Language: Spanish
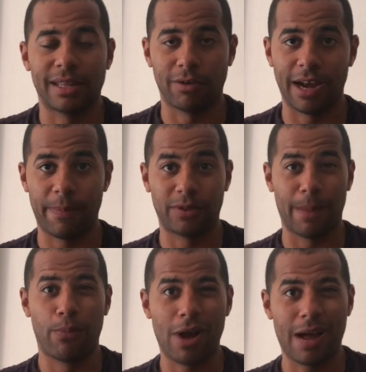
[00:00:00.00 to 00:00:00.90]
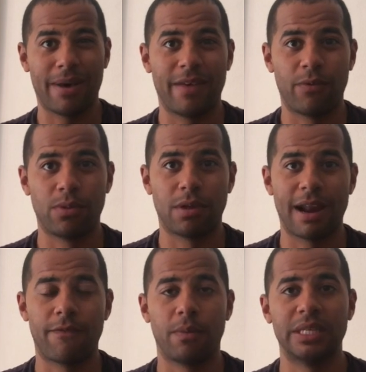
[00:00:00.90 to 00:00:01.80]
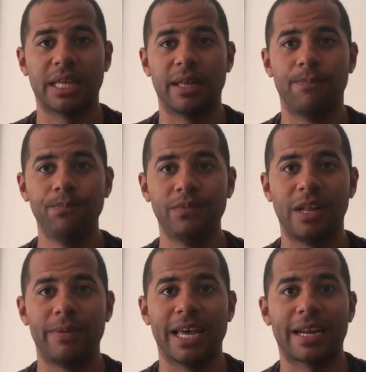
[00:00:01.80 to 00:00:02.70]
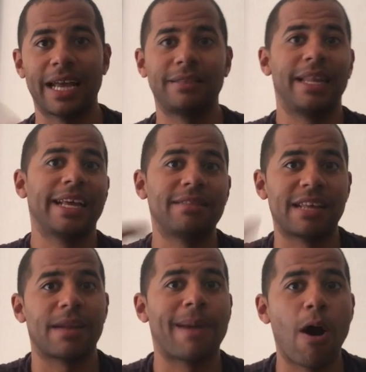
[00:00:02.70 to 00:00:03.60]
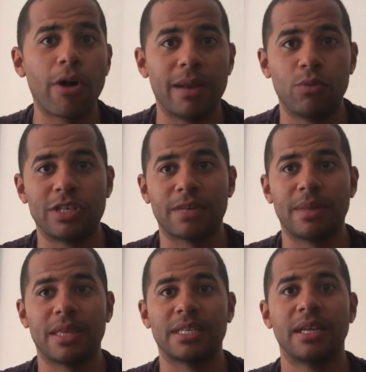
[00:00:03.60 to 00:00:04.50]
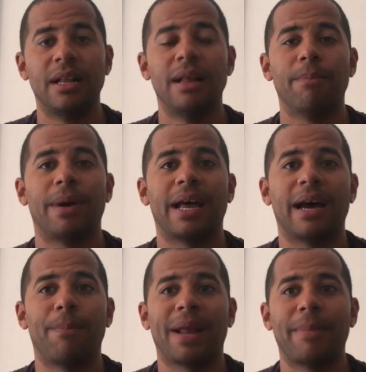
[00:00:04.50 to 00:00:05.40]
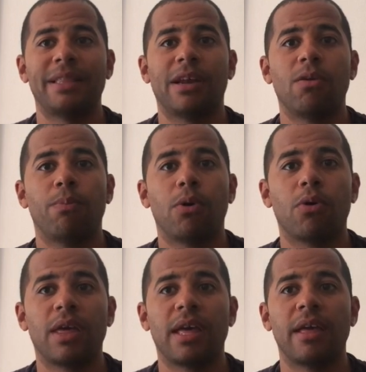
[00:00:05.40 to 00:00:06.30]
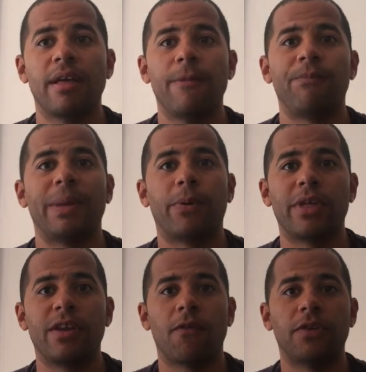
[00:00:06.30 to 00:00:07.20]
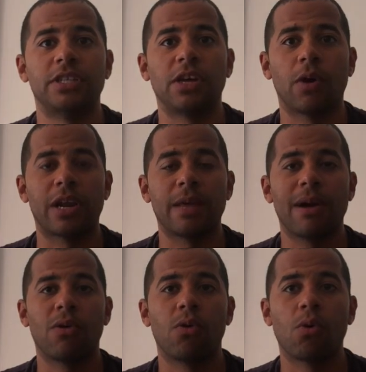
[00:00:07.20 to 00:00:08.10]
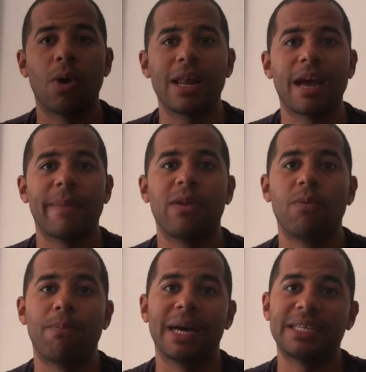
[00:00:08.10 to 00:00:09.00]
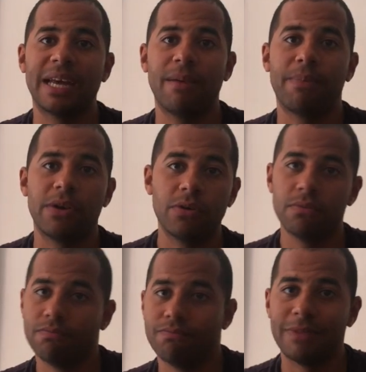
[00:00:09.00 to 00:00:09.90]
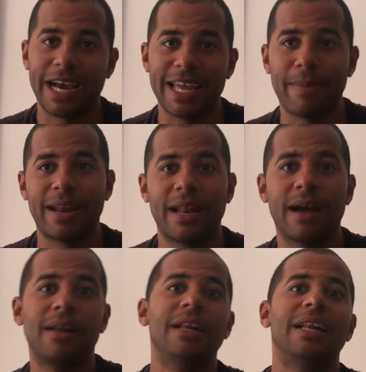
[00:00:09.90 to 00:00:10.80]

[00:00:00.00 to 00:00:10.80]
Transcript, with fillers: tirar diagonales, pero tampoco acaba de funcionar el futbolista del, Villarreal. Tiene que entrar Baoken muchas veces para, meterle un poco de, poderío físico arriba, con lo cual Camerún pasa, pero mm, de aquella manera.